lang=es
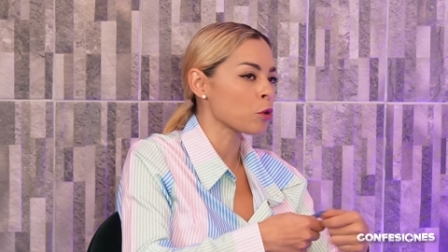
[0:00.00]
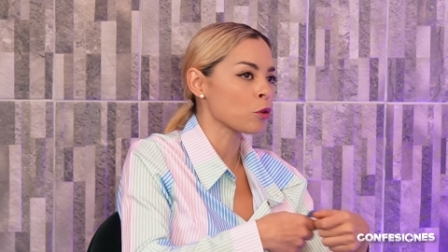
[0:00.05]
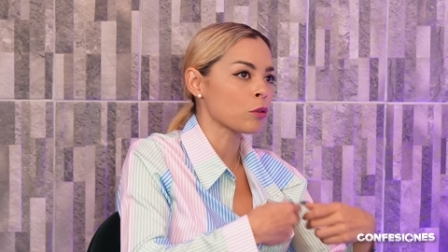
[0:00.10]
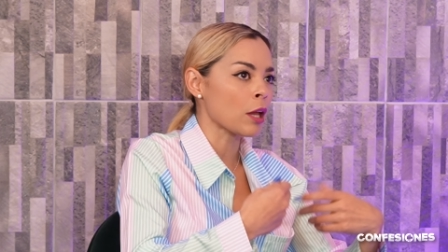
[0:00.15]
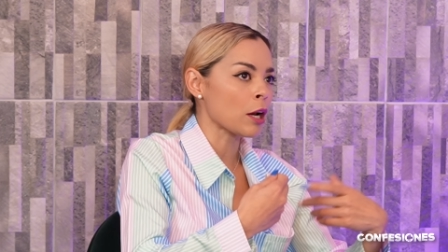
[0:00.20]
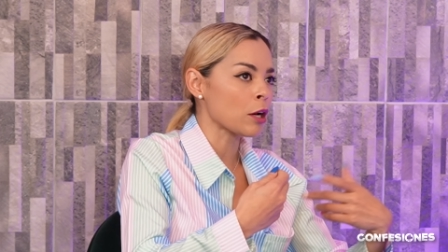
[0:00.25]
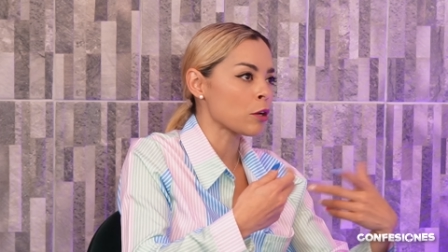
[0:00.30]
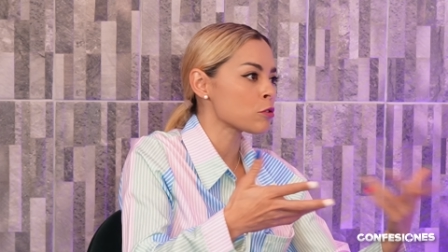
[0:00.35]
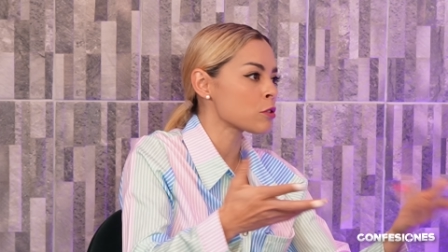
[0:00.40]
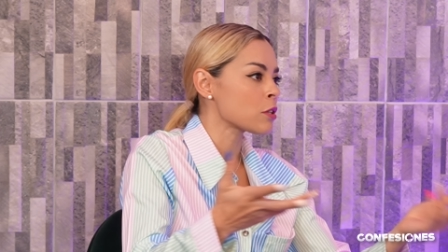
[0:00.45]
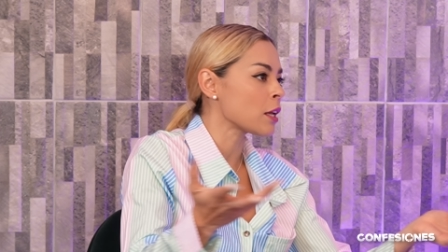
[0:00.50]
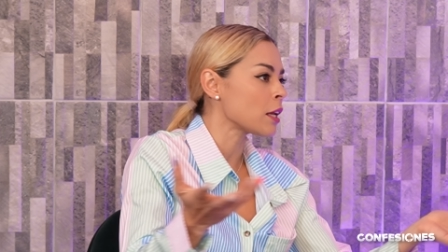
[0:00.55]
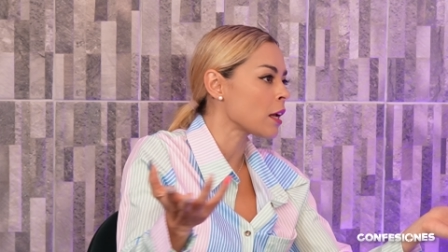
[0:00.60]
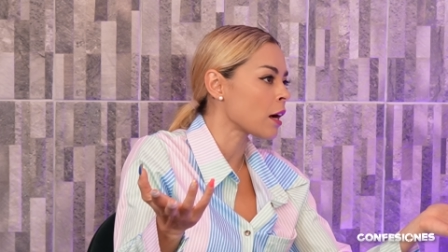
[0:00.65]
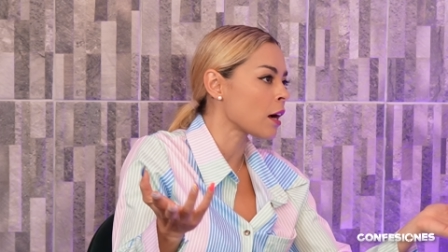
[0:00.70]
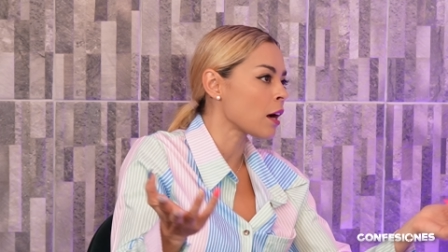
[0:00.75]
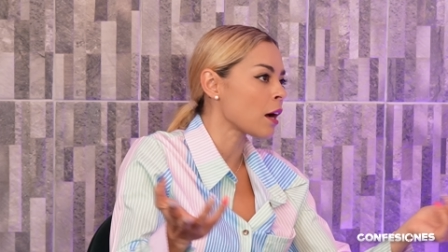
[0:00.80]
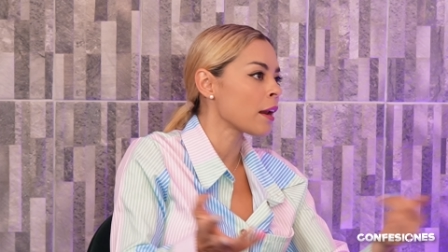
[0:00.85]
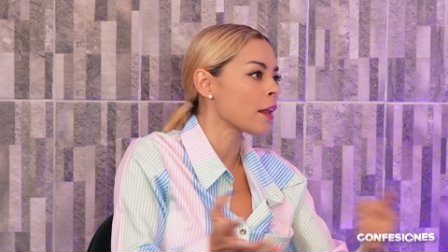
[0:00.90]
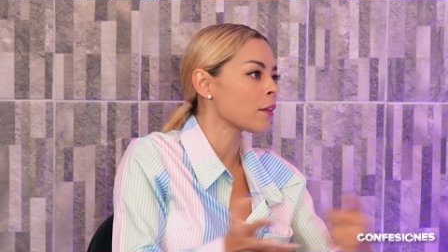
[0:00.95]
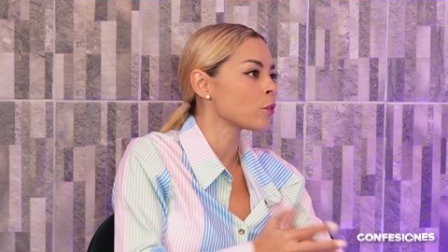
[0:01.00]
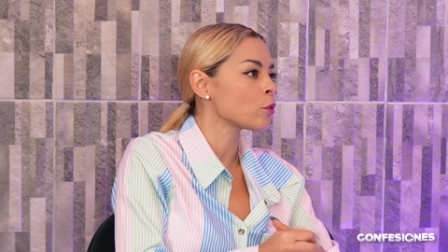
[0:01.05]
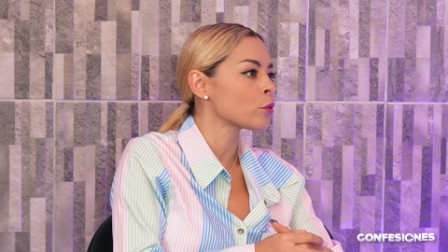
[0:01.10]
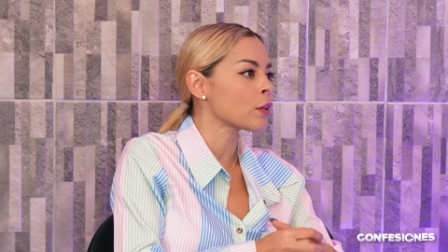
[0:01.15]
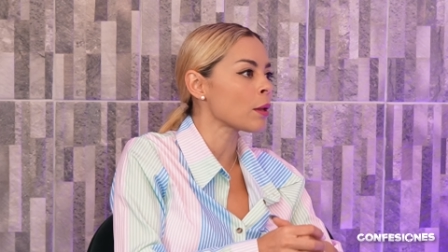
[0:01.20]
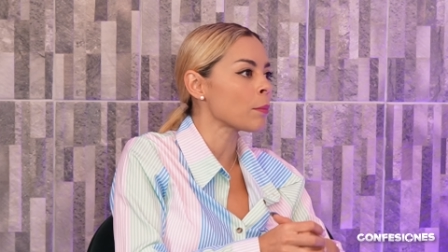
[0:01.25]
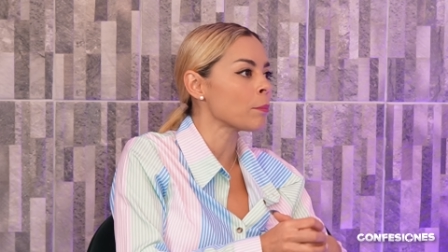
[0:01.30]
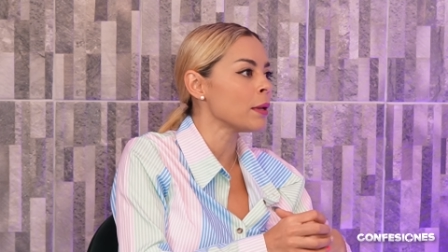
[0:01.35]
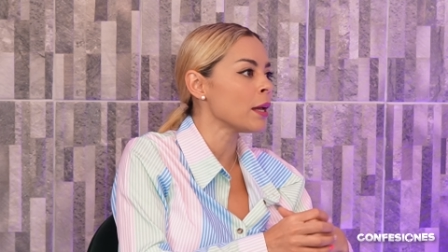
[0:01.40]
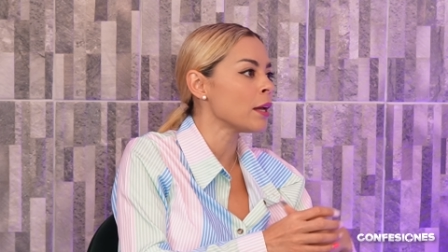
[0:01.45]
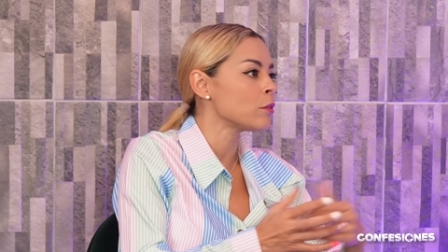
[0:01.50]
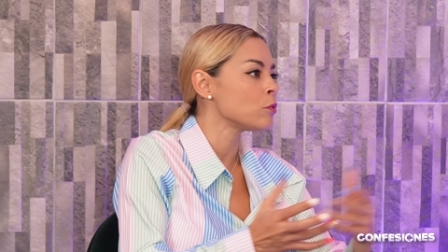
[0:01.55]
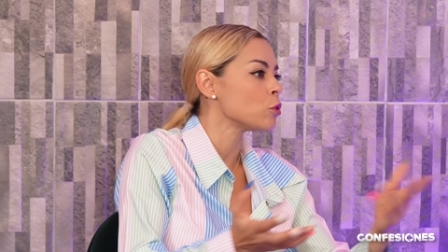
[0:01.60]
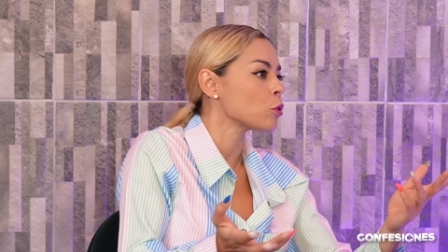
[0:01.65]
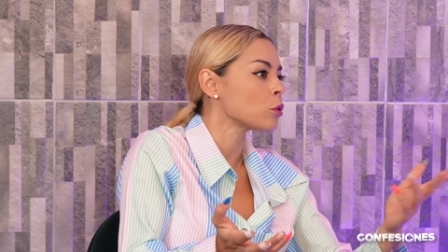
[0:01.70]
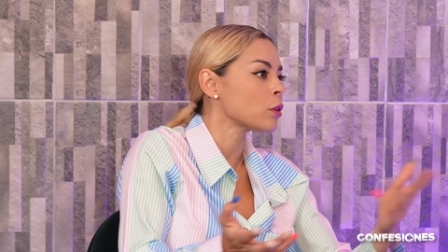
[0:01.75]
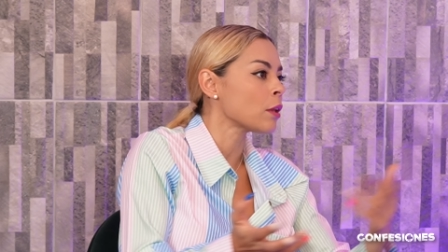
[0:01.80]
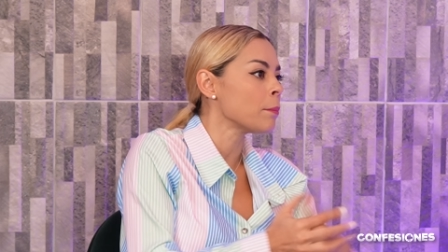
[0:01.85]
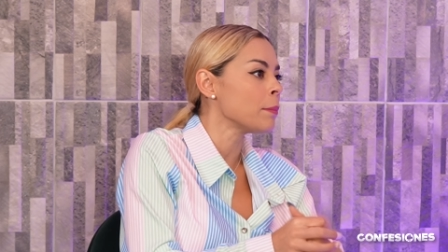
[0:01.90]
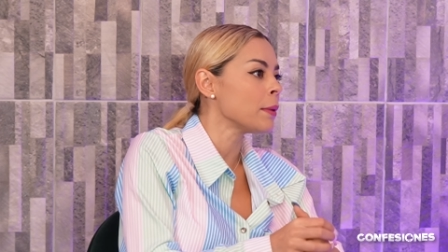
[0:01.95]
Total, ellos seguían ganando también,
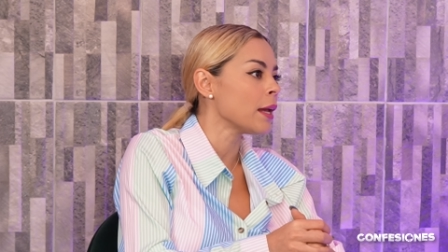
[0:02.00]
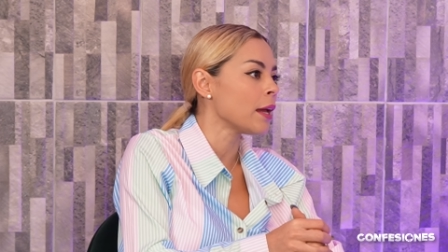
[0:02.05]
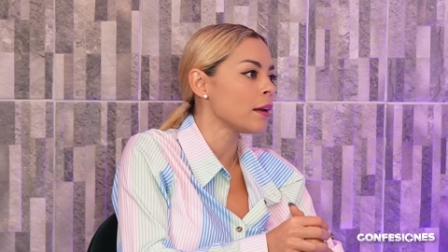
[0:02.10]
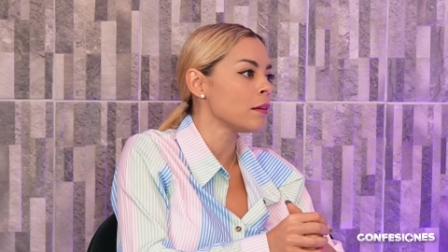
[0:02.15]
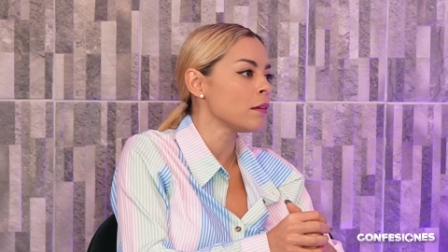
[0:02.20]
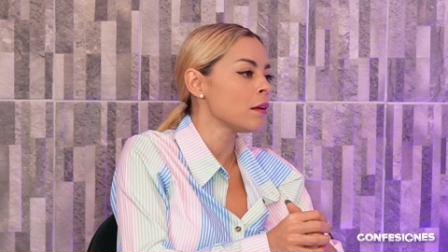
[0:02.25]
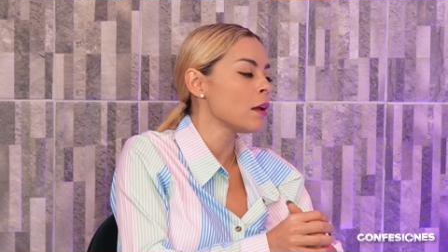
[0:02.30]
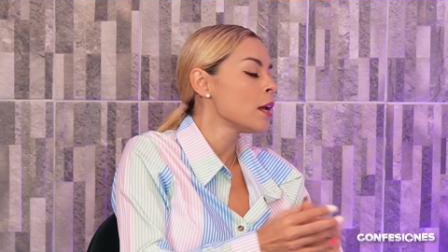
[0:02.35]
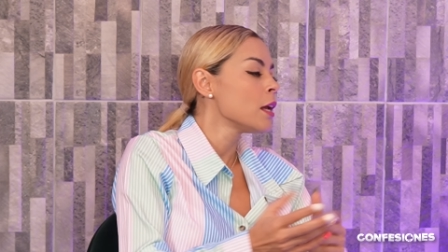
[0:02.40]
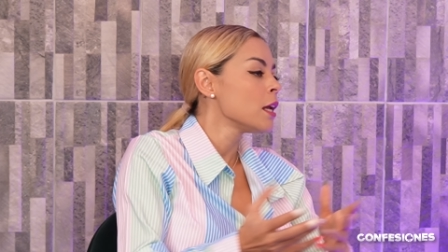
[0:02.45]
yo también.